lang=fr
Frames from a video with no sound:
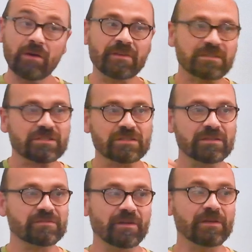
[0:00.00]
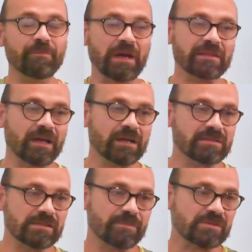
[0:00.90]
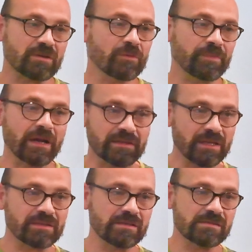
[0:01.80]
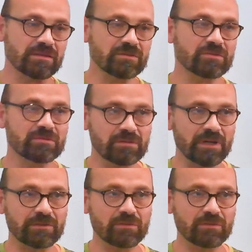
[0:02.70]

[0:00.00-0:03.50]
en fait, j'ai failli pas être artiste parce que mon père est artiste et du coup,